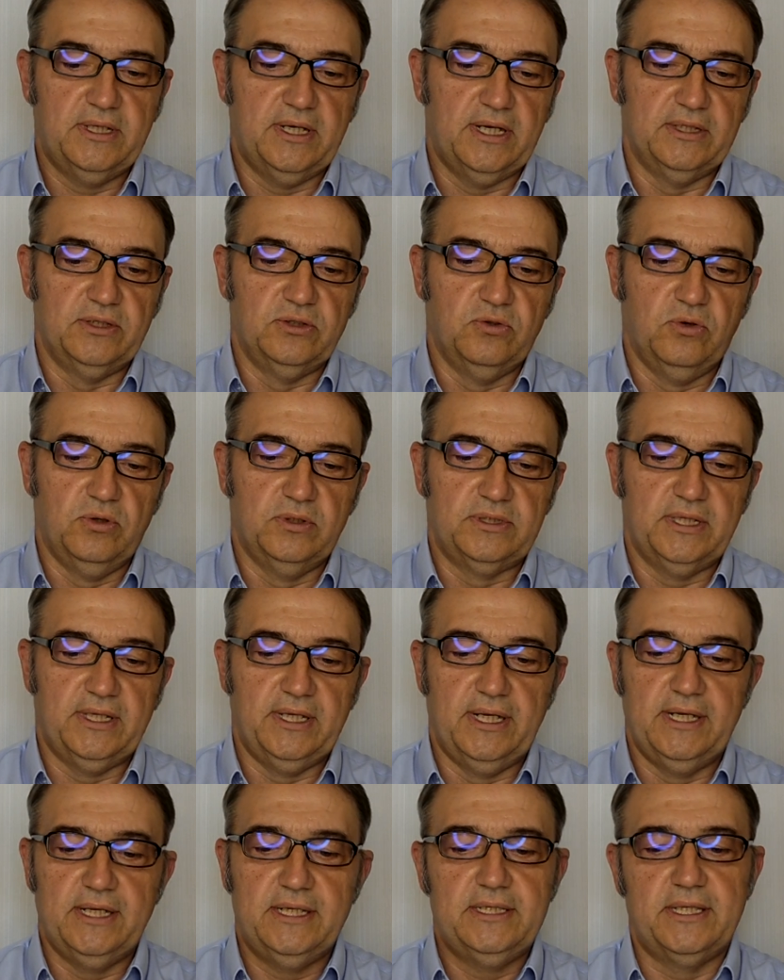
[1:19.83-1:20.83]
анод,
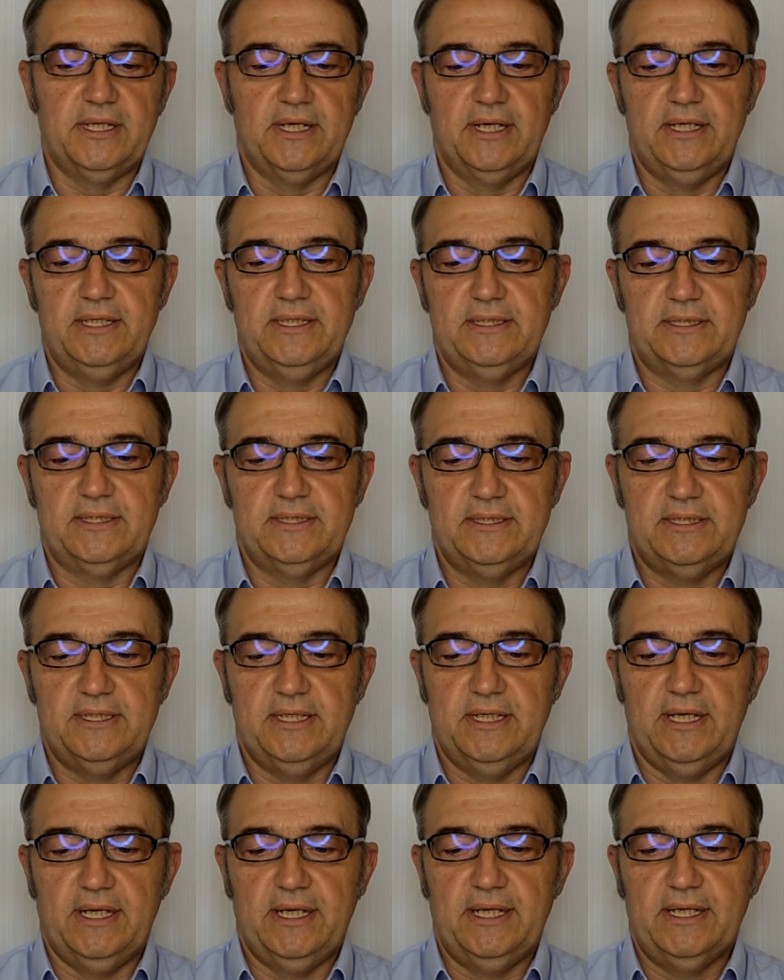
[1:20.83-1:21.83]
электролит,
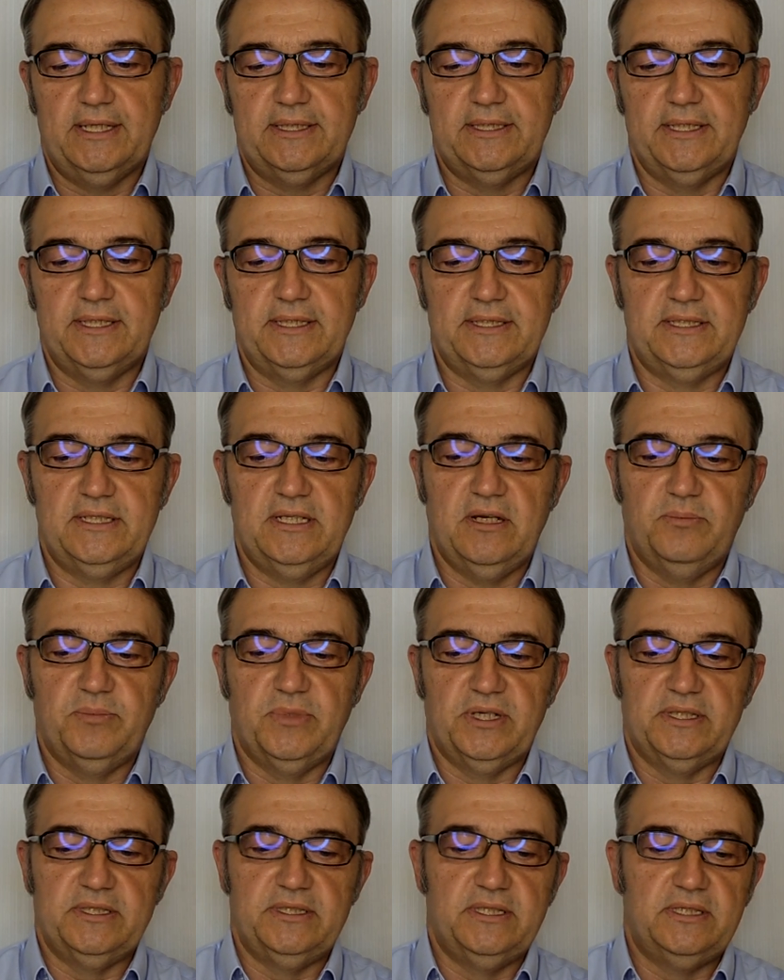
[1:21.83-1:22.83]
диэлектрик,
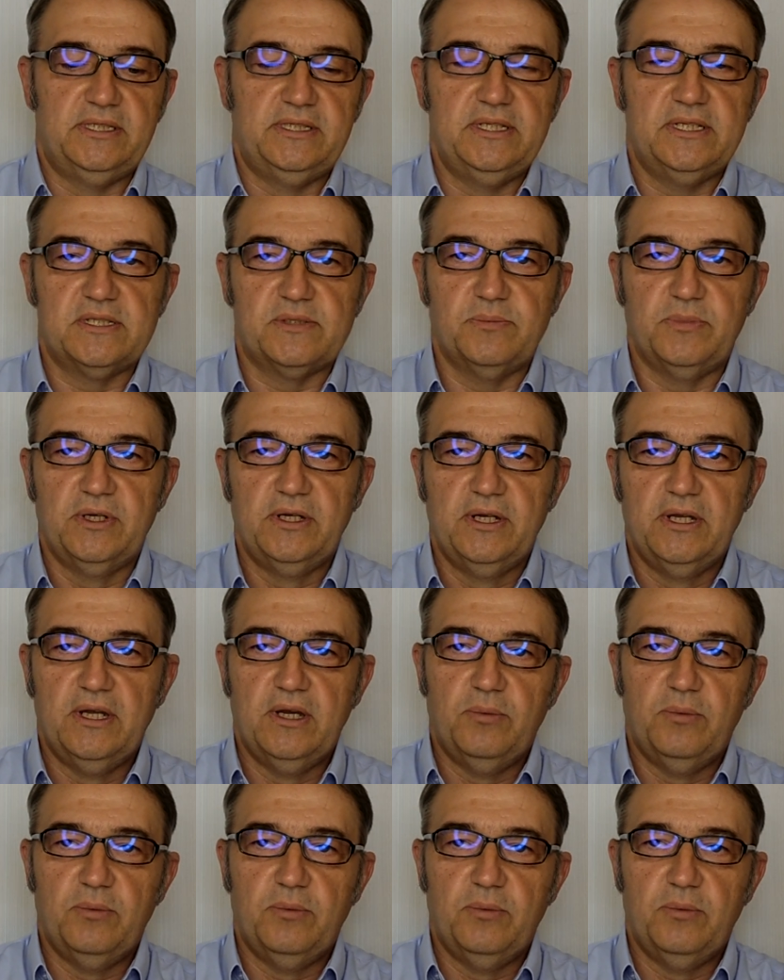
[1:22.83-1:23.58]
диамагнетизм,